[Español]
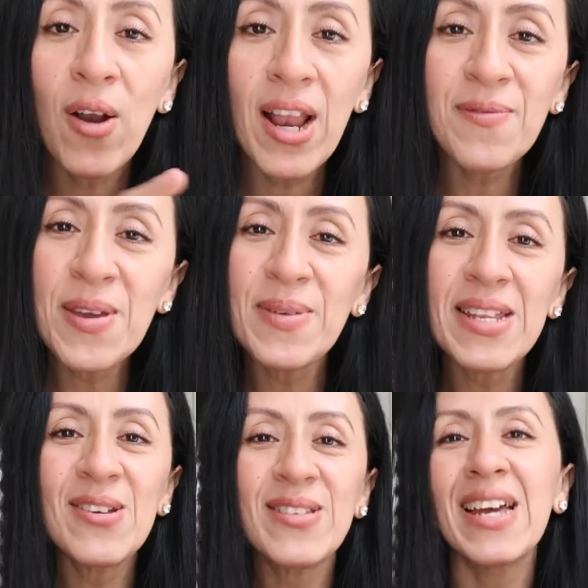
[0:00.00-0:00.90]
hola,
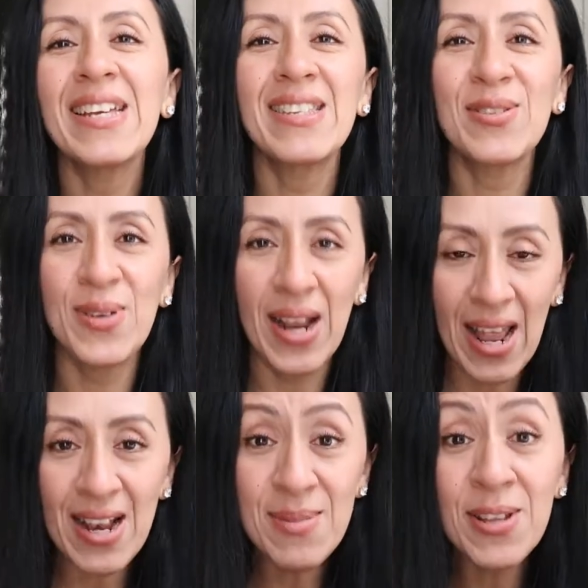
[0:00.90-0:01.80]
bienvenidos a este su
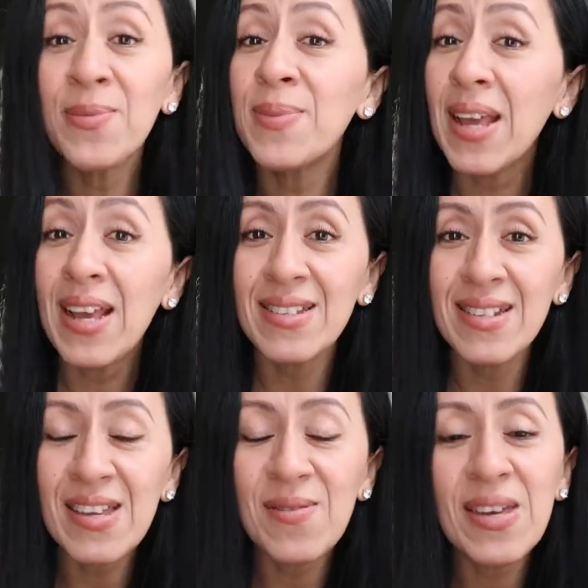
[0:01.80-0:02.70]
canal, mi nombre es
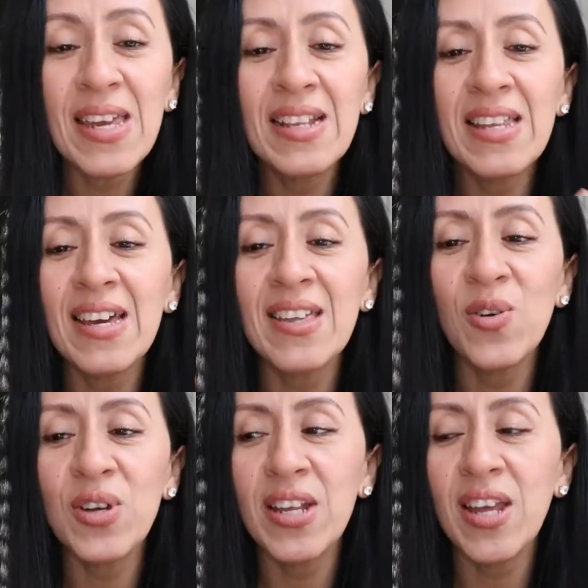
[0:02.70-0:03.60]
Libby y el día de
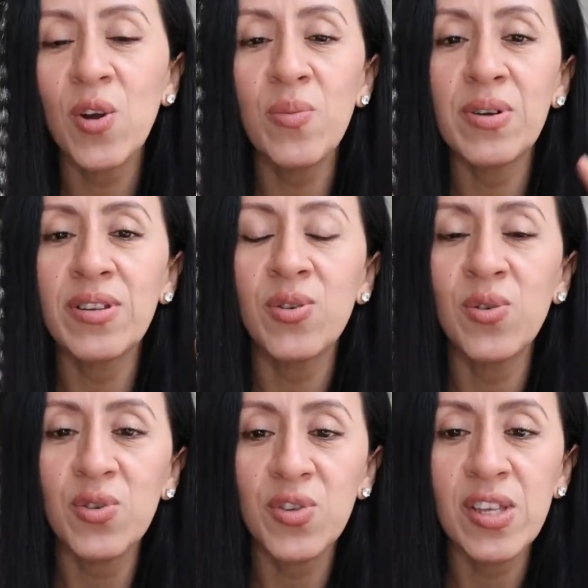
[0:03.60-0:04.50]
hoy quería compartir
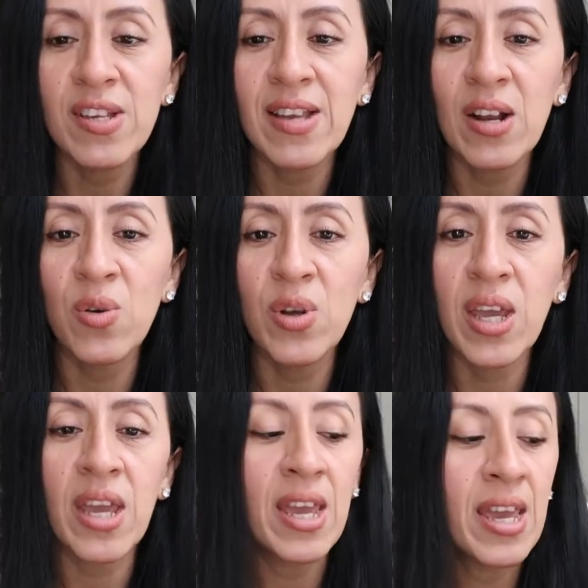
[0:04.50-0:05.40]
con ustedes algo
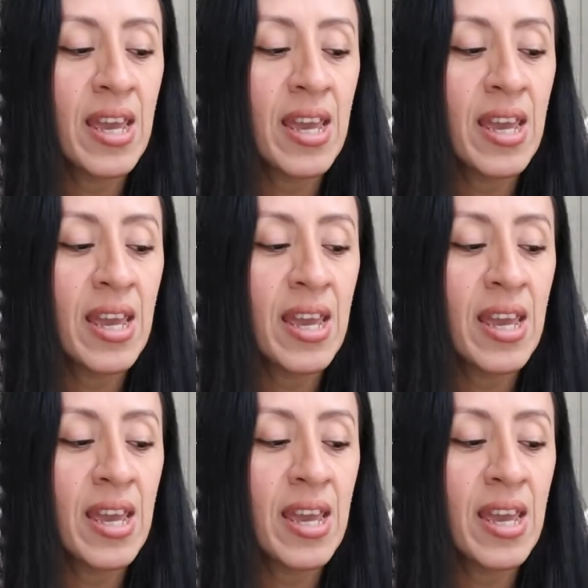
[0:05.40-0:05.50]
que,